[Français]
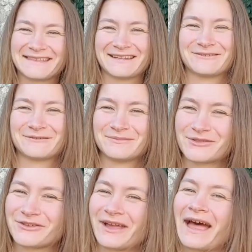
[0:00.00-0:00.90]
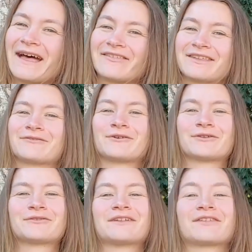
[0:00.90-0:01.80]
salut tout le monde, je suis ravie de vous
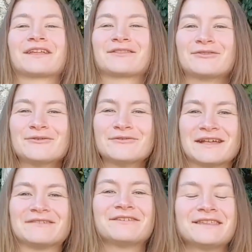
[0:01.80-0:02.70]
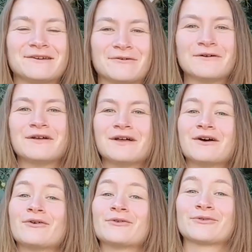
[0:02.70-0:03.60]
retrouver dans cette nouvelle vidéo.
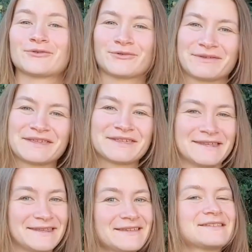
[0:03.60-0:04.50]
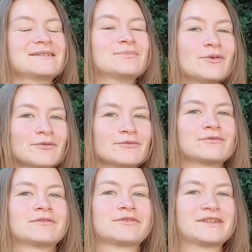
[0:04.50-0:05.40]
Aujourd'hui, j'ai testé pour
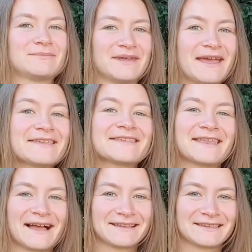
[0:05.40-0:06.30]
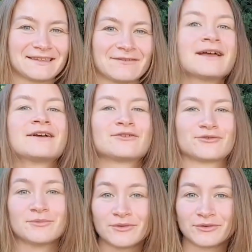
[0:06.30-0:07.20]
vous le GPS Tractive.
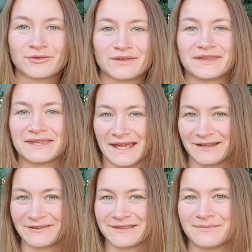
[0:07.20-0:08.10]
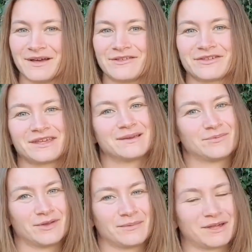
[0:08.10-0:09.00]
Je vous montre tout de suite quelques images et
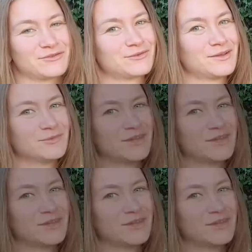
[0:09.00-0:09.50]
puis après je vous donne